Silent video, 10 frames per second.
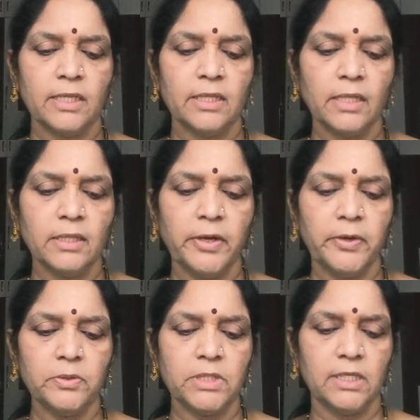
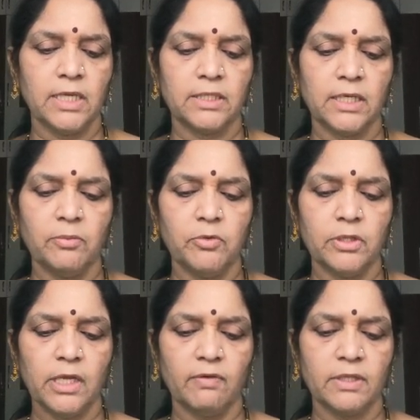దత్తాత్రేయుడు శ్రీ
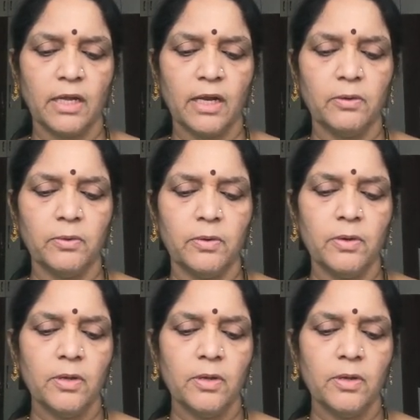దక్షిణామూర్తి అవతారాలు